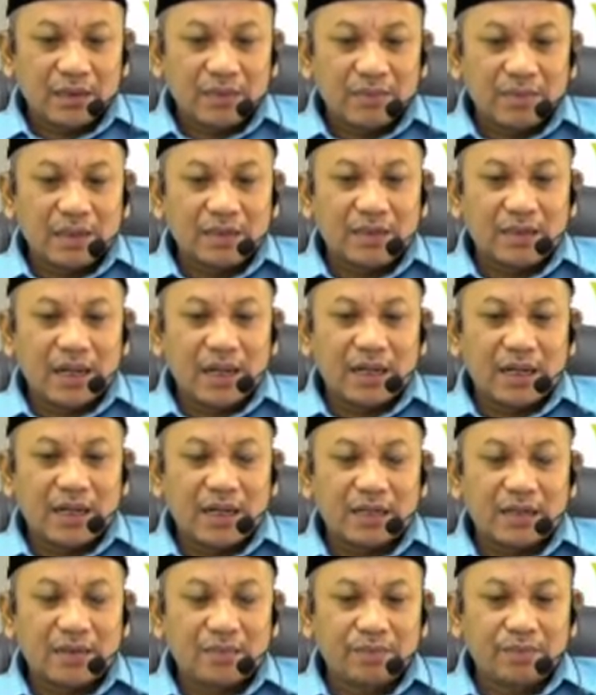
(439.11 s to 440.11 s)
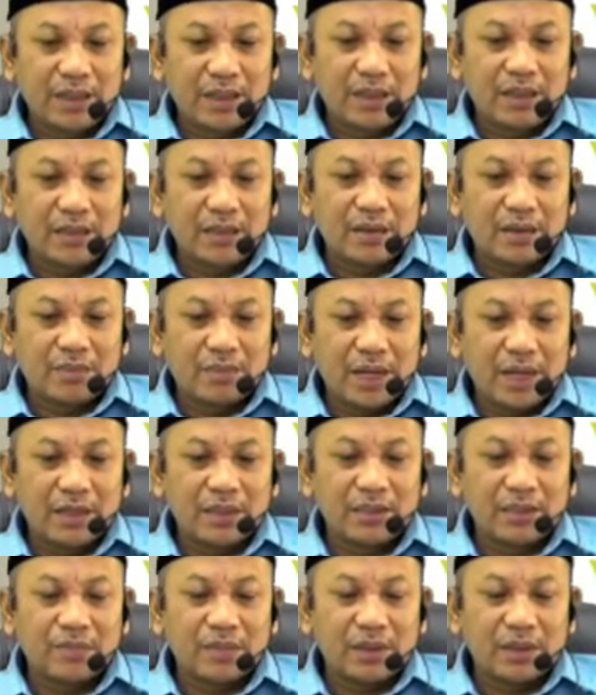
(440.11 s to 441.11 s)
Pasti akan kembali
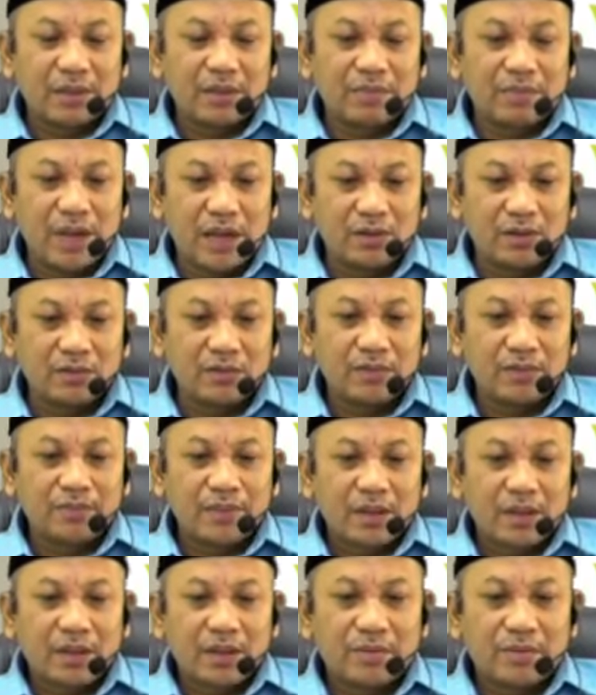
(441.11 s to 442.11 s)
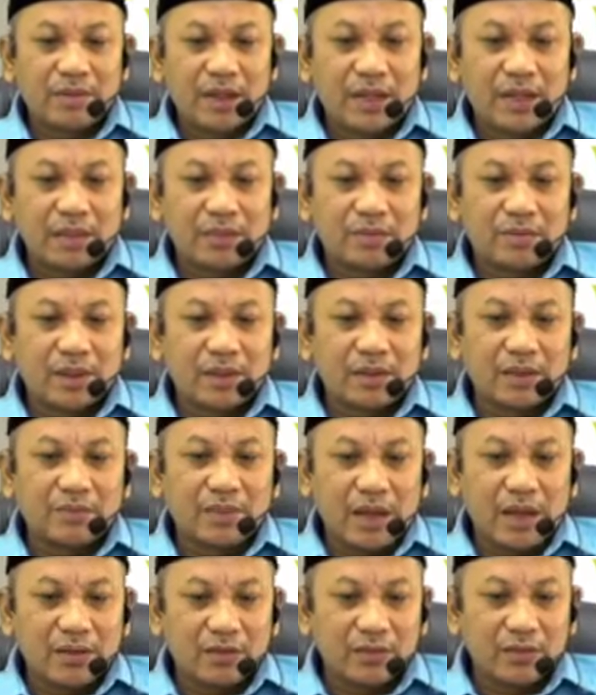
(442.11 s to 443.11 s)
kembali seperti baru, kembali seperti
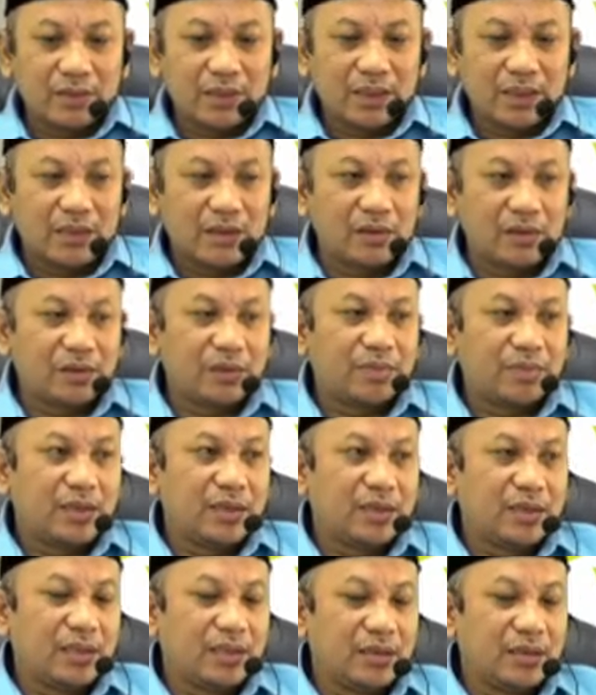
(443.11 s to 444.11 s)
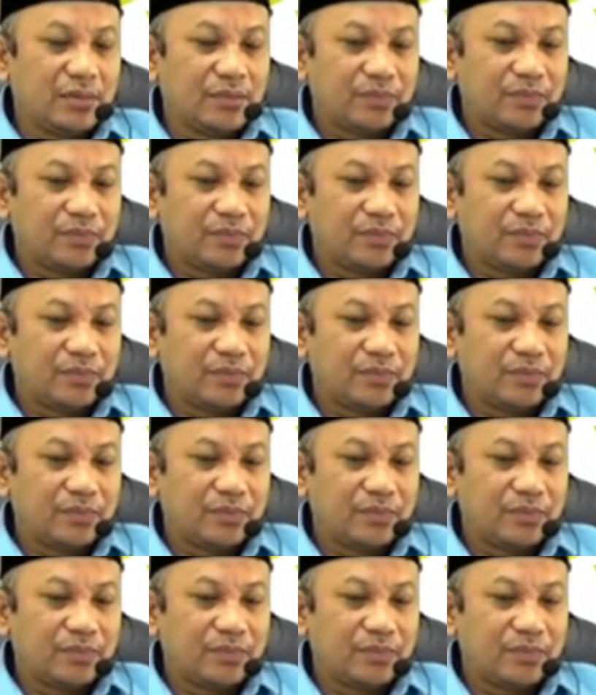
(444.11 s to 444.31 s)
baru, gitu, terus seperti itu.